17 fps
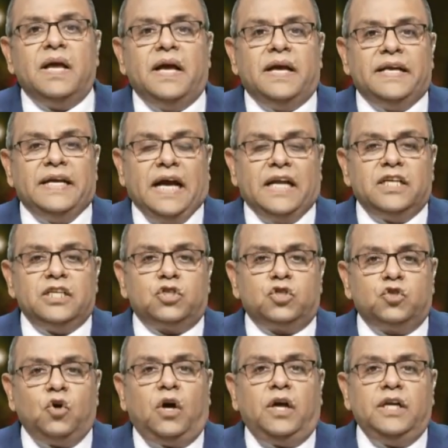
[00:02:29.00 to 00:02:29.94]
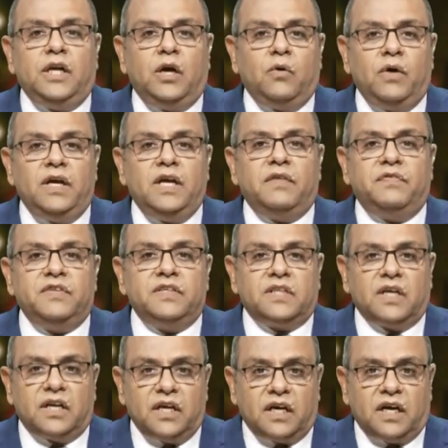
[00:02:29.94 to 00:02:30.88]
يعني الشحنة وهي في
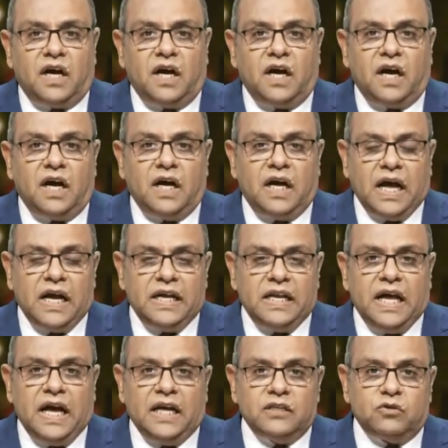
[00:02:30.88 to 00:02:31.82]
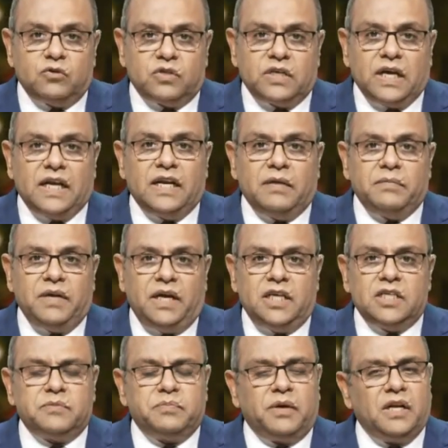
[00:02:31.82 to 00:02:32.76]
طريقها إلى أن تسلم
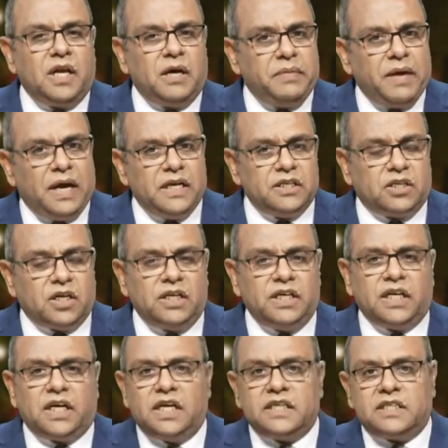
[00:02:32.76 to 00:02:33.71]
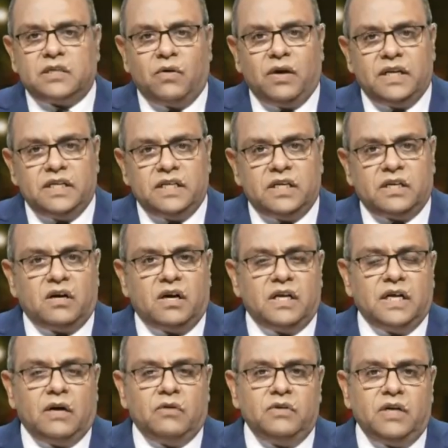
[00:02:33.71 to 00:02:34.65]
لحزب الله بأي طريقة سواء
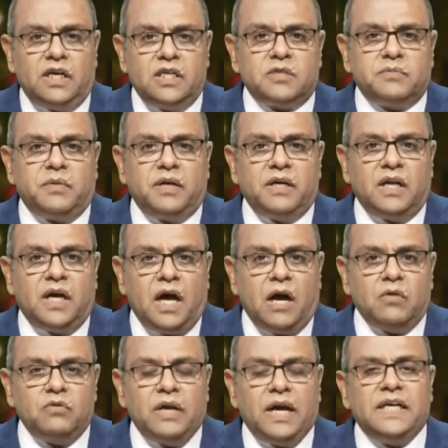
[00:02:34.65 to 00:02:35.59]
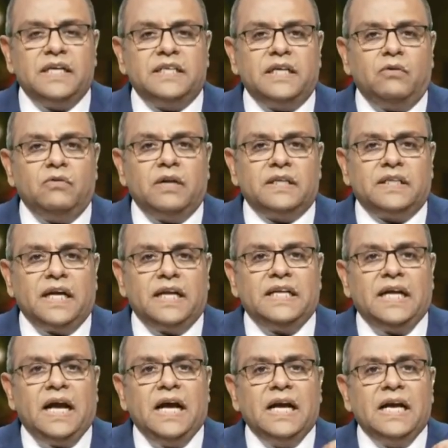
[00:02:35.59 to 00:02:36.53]
لإيران أو لحزب الله أو لأي دولة
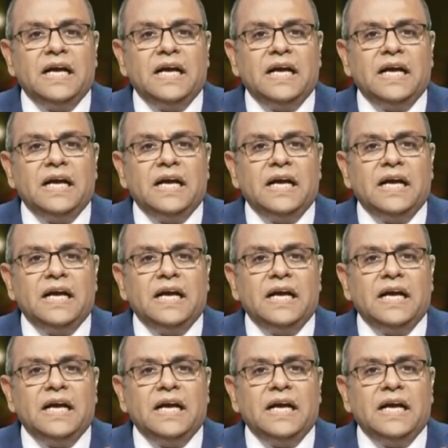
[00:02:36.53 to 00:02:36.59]
تانية